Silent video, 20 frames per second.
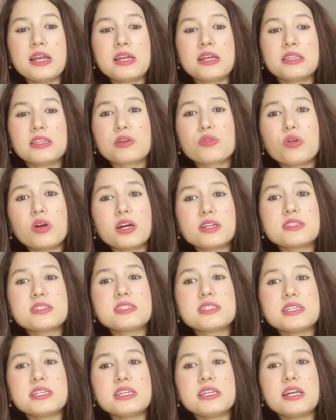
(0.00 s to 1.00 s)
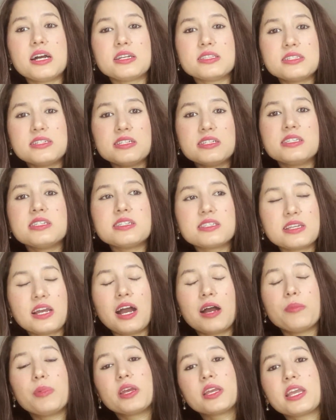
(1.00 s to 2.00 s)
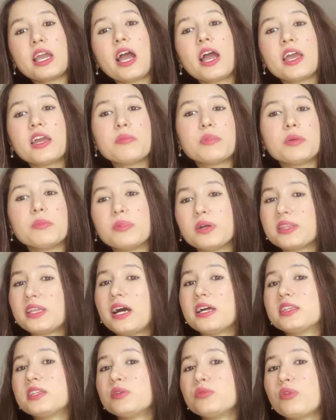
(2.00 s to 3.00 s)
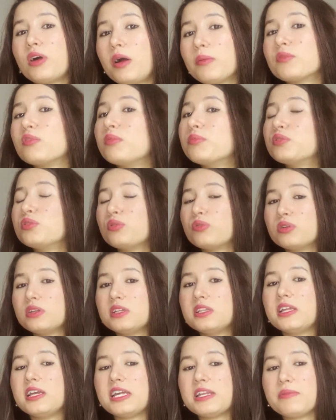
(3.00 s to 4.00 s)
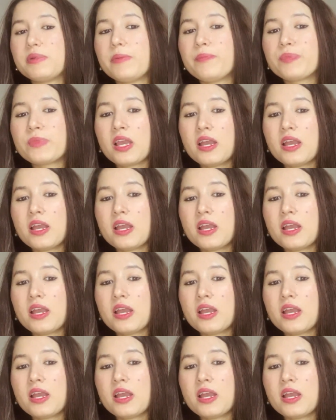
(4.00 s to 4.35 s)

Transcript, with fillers: देखो अच्छी अच्छी चीज़ यहाँ पे क्या है मैं बता बताती हूँ आपको अभी थोड़ी देर में